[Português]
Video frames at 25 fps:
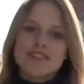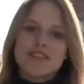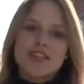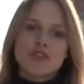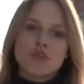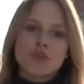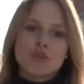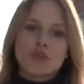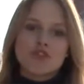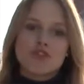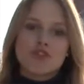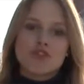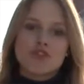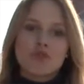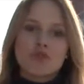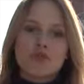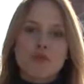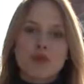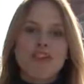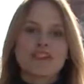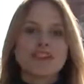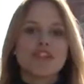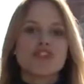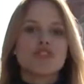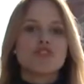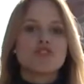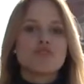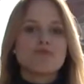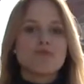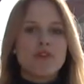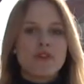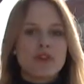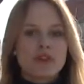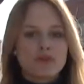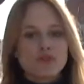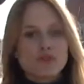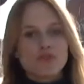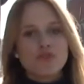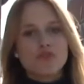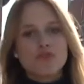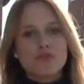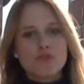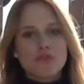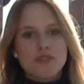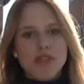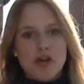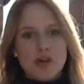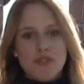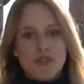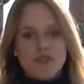denúncias sobre o atendimento no
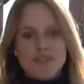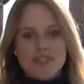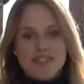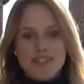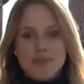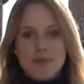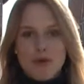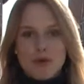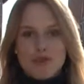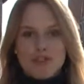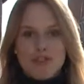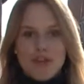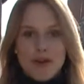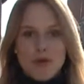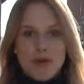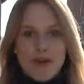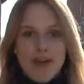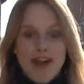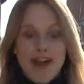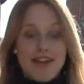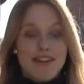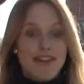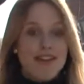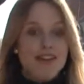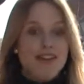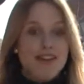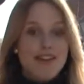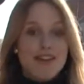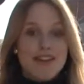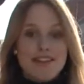Hospital Municipal de Araucária,